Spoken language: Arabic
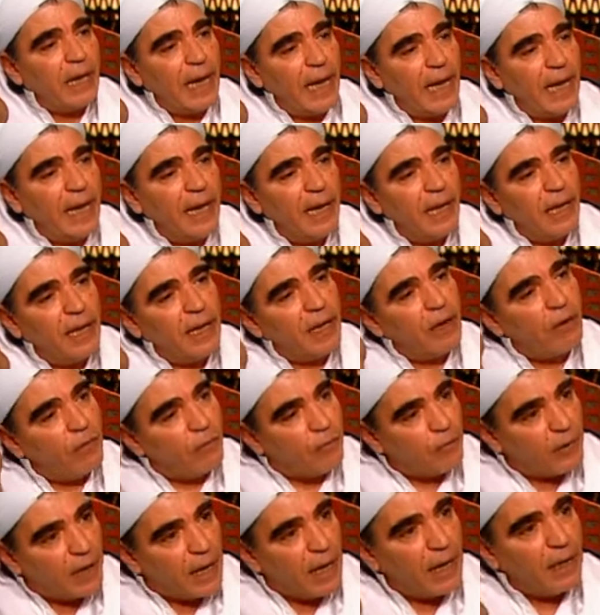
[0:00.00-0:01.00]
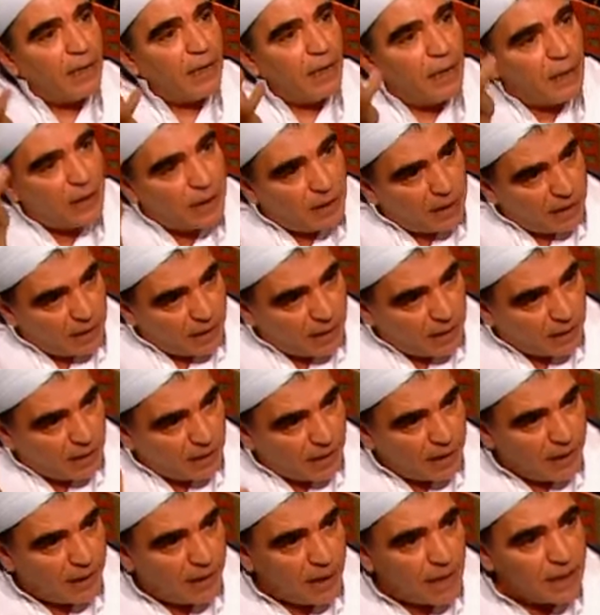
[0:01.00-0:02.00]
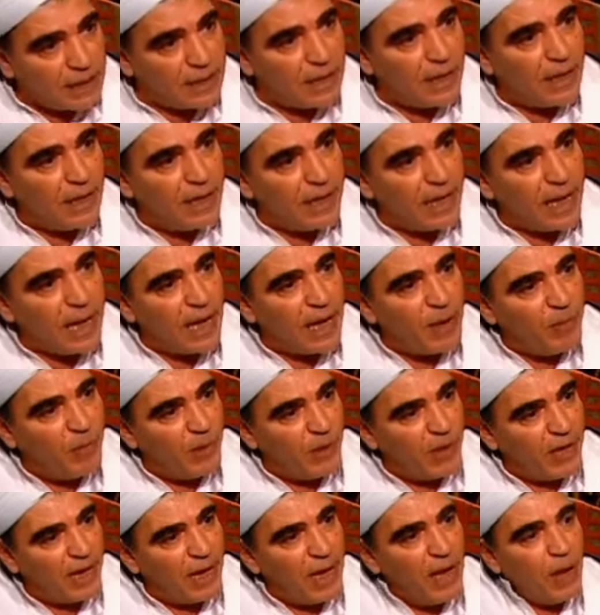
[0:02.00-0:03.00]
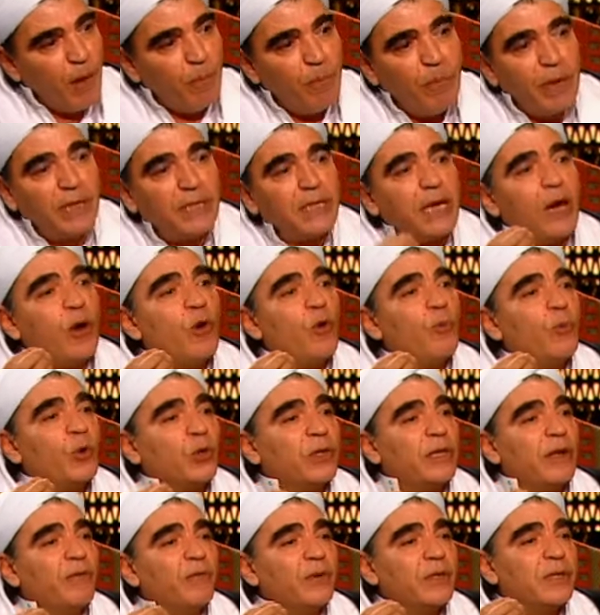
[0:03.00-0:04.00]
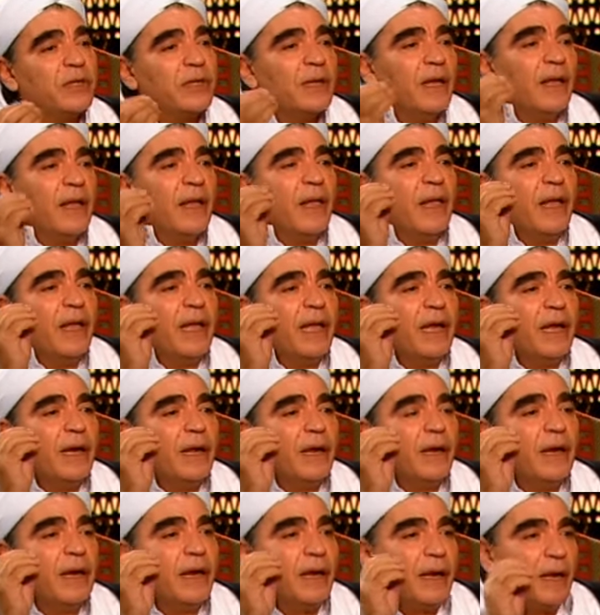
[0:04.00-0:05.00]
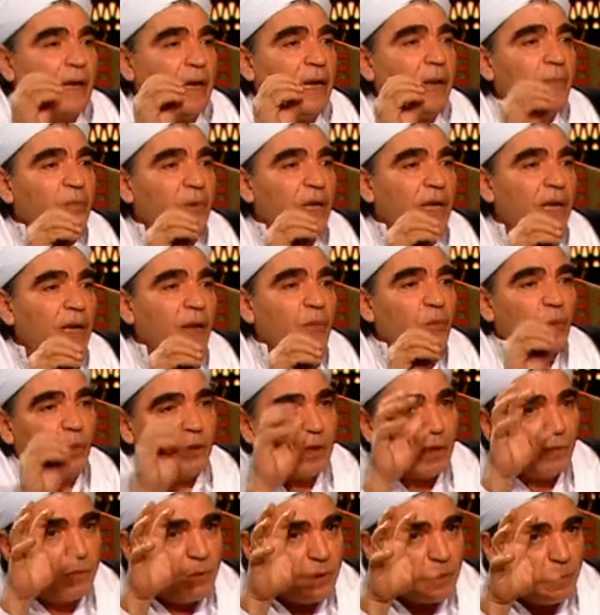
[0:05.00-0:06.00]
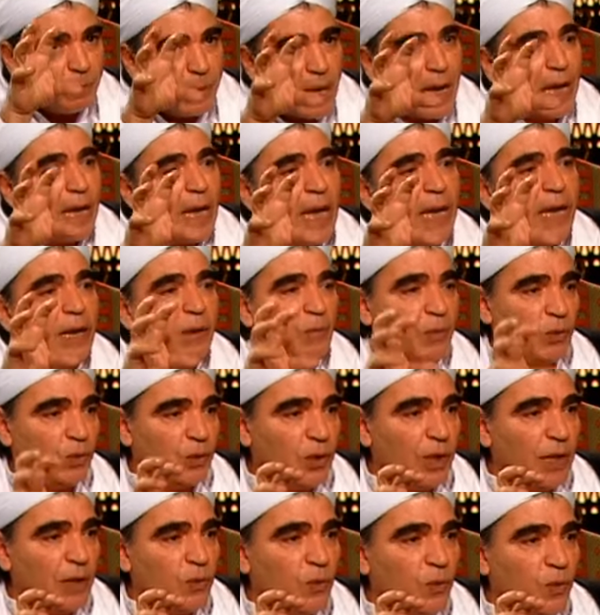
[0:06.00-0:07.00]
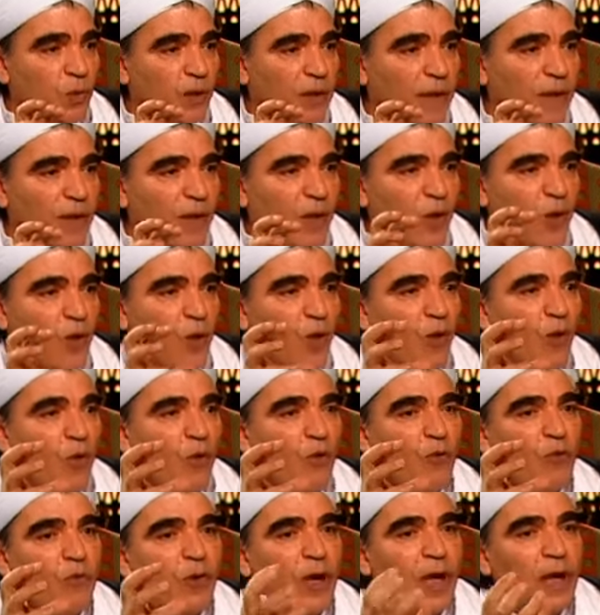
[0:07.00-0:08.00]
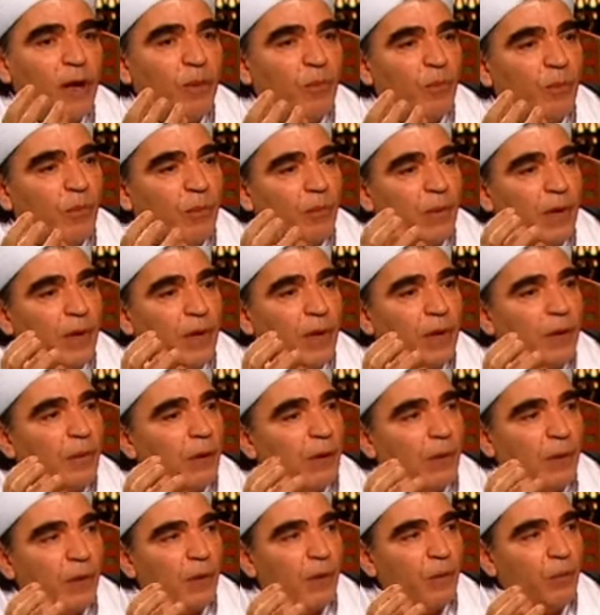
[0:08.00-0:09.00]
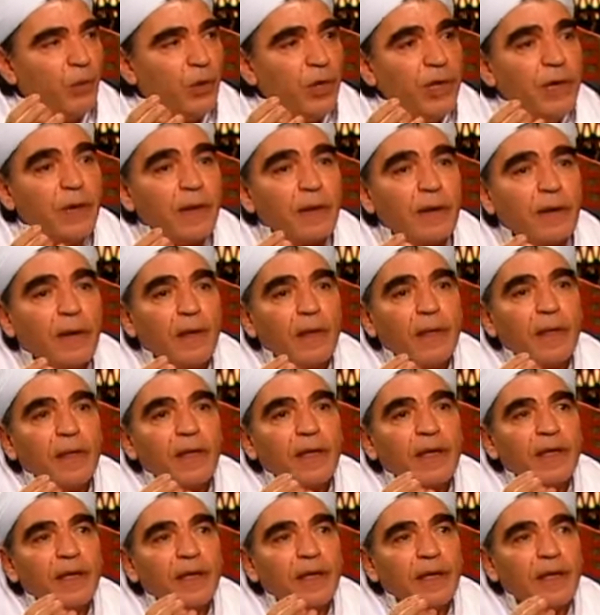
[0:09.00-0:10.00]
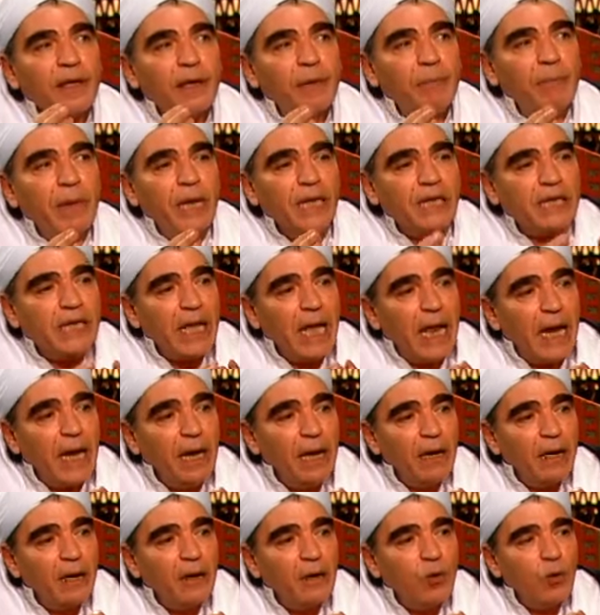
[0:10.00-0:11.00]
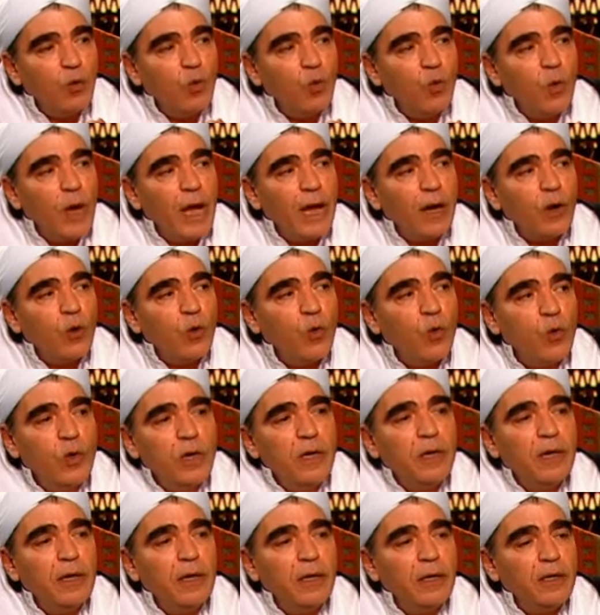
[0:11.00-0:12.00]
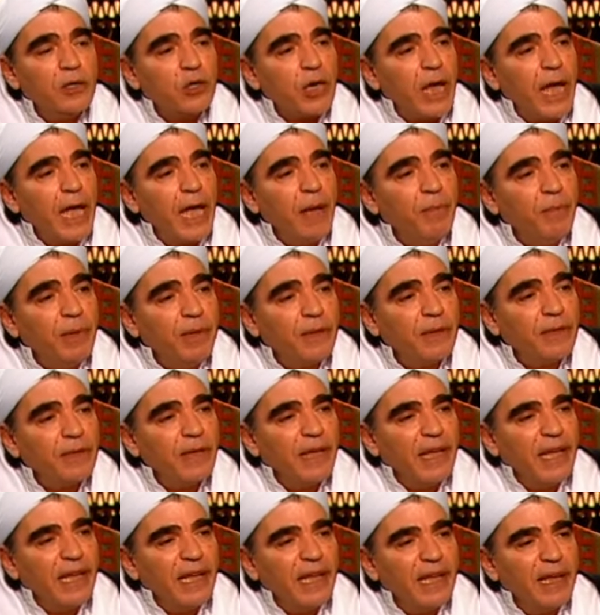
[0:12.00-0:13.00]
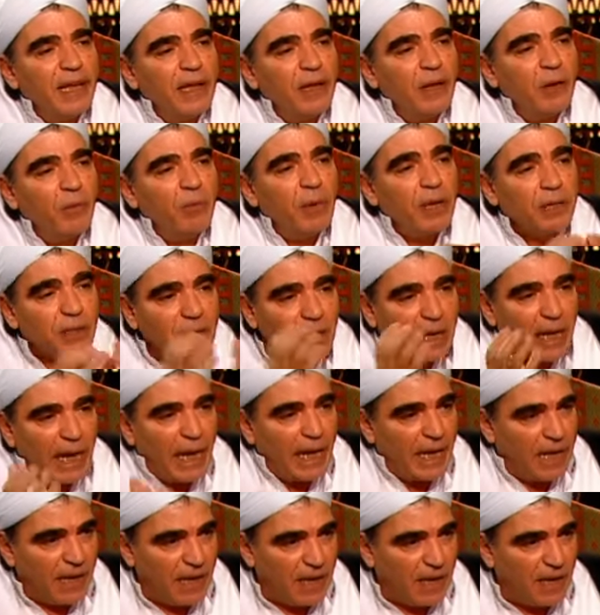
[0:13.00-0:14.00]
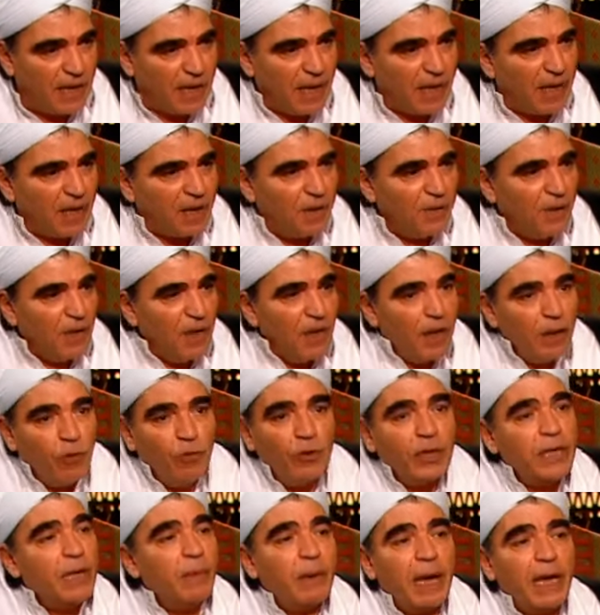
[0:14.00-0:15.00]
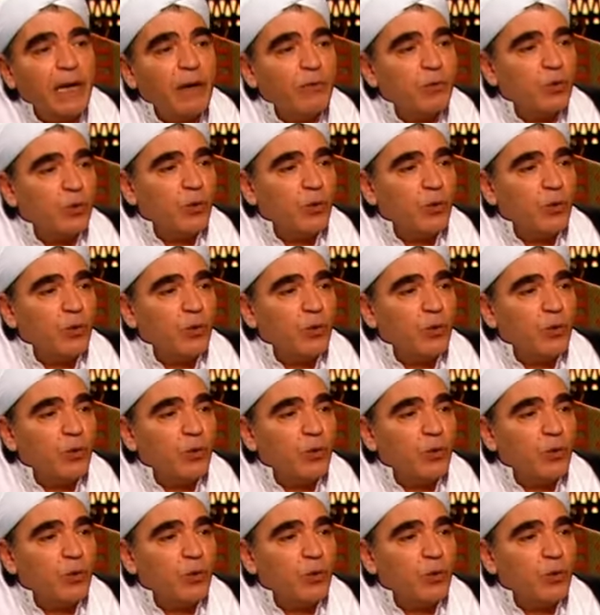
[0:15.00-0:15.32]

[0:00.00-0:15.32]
الحقيقيه الفراعنه النسل اللي جاي من هناك ما زال هو محتفظ القيم دي محتفظ بيها اهل المنطقه دول فمنير آه، آه، ما زال جواه كل شهامه آه، مصر الحقيقيه يعني. أيوه. فدي باينه في